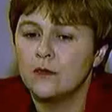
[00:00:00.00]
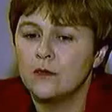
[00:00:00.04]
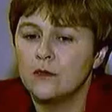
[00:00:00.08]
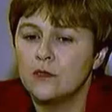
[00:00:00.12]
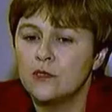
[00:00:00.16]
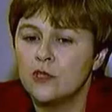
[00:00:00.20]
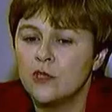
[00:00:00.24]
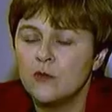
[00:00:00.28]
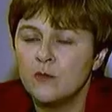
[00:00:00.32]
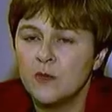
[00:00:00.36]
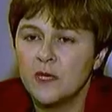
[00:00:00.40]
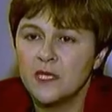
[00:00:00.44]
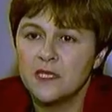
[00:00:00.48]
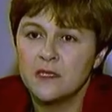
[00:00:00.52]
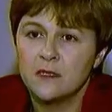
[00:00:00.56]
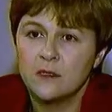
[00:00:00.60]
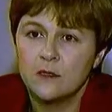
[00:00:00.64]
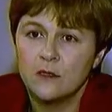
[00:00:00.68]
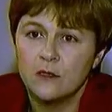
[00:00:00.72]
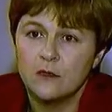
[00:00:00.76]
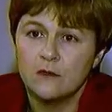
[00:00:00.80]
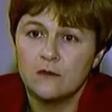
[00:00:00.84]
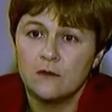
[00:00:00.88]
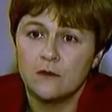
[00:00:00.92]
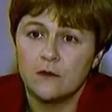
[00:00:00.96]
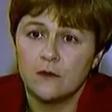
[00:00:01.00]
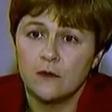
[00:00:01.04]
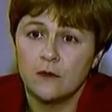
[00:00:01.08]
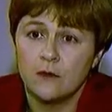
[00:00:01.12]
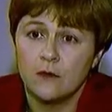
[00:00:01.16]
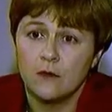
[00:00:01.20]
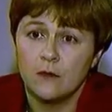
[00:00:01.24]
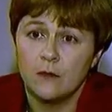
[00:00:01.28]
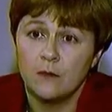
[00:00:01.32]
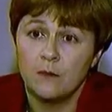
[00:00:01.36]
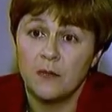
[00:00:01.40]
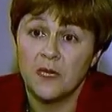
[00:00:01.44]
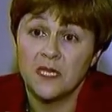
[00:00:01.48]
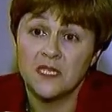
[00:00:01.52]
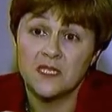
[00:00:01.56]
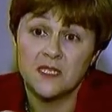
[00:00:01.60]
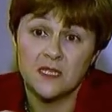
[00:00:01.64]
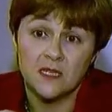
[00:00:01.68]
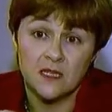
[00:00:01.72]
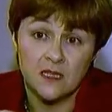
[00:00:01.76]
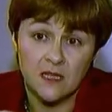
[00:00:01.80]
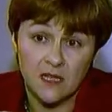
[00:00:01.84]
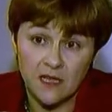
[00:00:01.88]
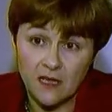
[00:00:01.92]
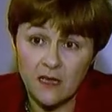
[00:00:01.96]
John Prescott perd ses
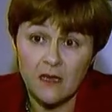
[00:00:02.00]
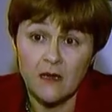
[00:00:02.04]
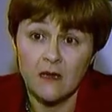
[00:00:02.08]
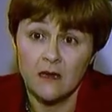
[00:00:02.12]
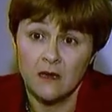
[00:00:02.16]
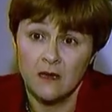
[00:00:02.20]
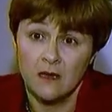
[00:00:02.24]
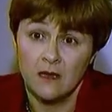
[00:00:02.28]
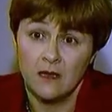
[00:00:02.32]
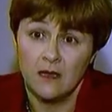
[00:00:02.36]
nerfs,